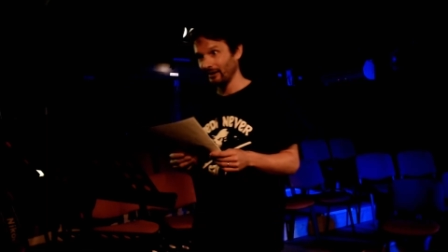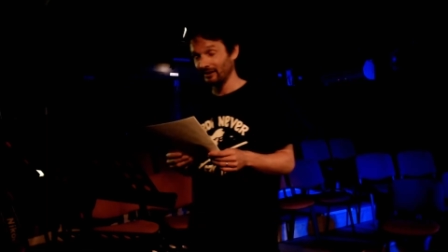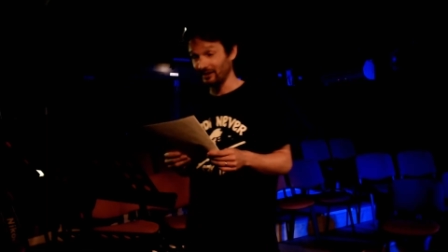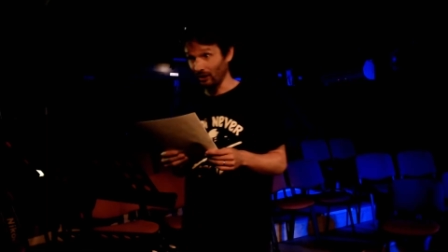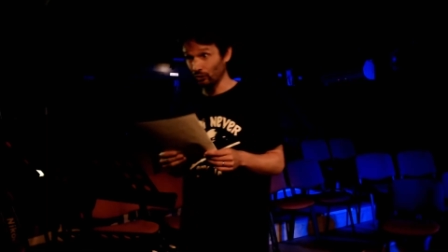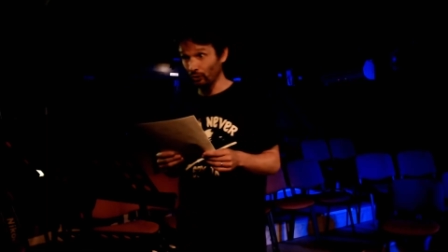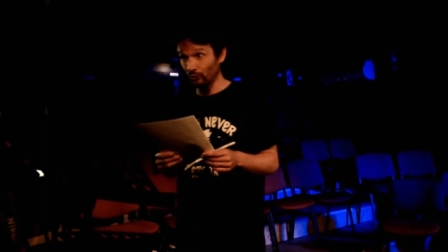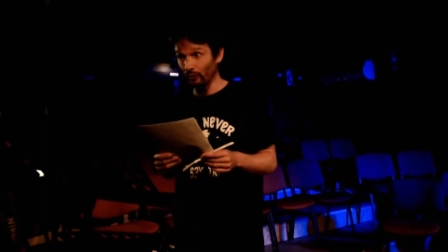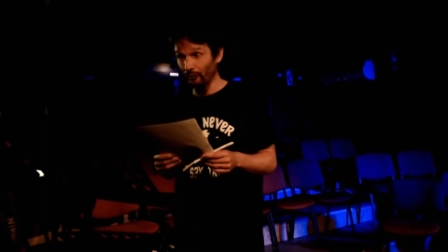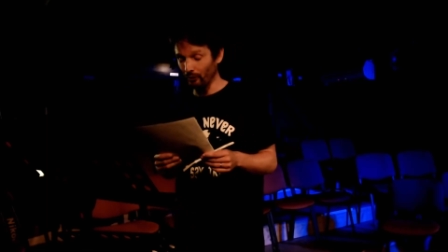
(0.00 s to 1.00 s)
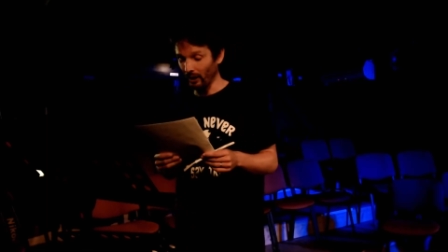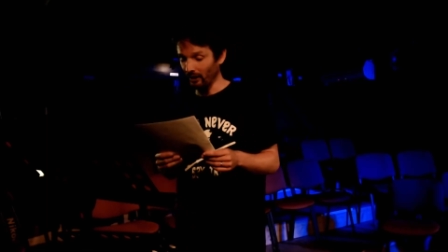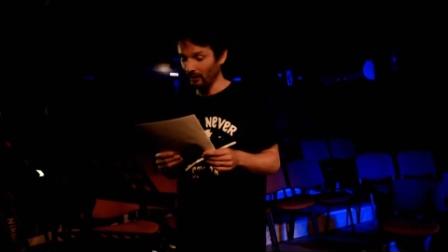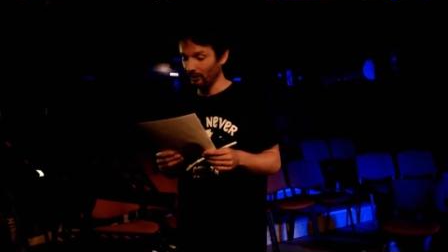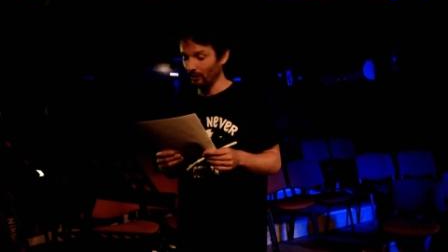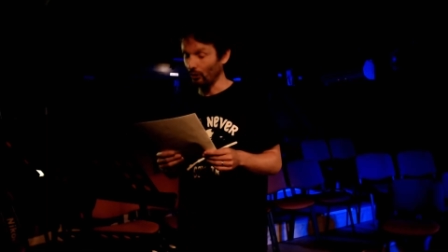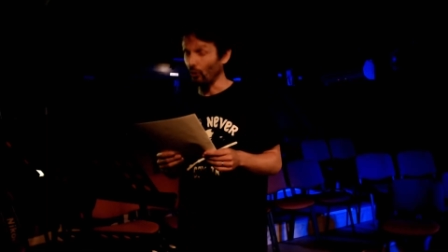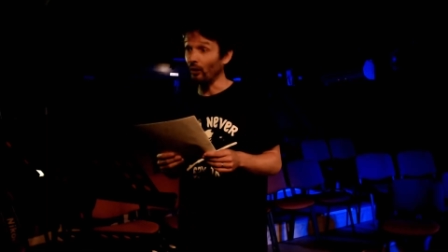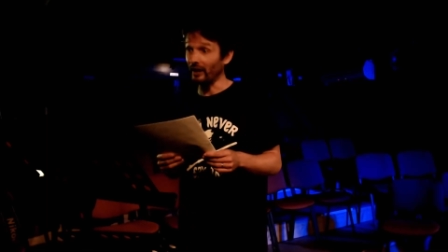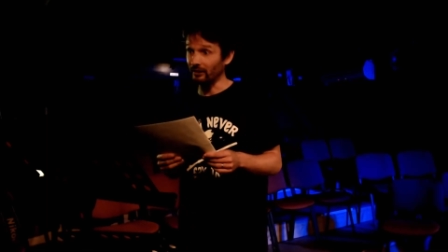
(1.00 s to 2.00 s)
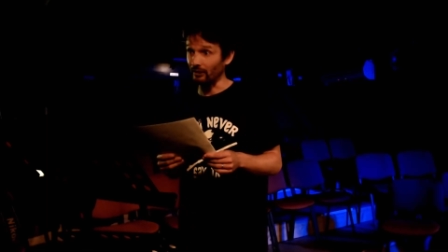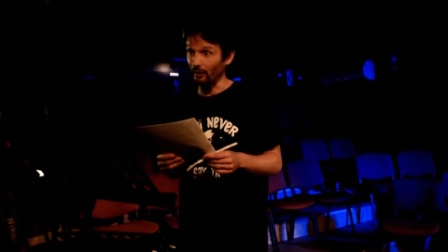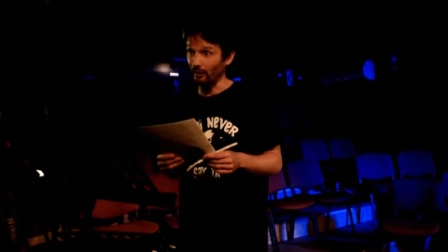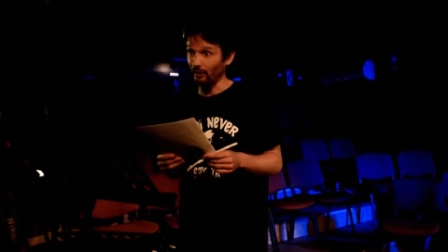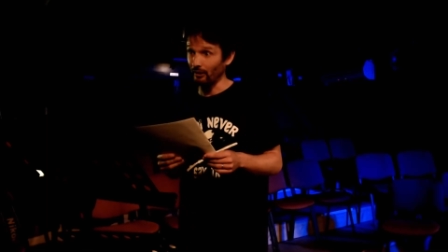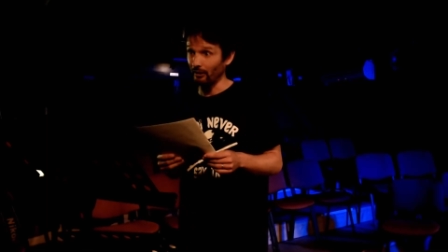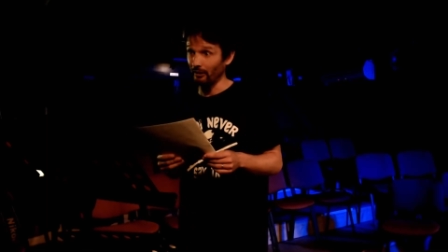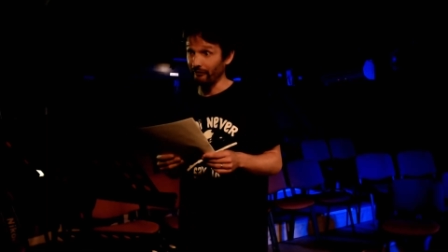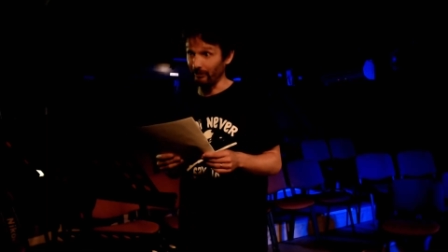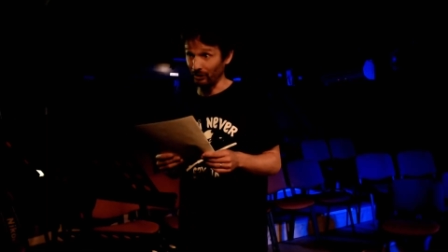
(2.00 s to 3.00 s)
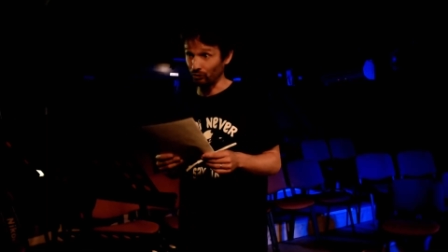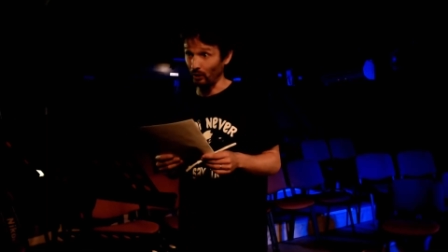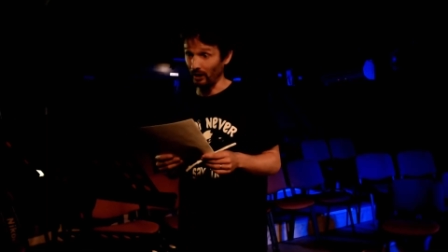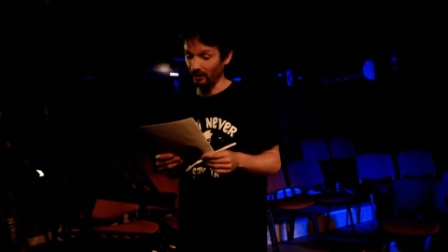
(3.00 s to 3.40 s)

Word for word: Si un jour tu le vois, ô lecteur, fais ma joie.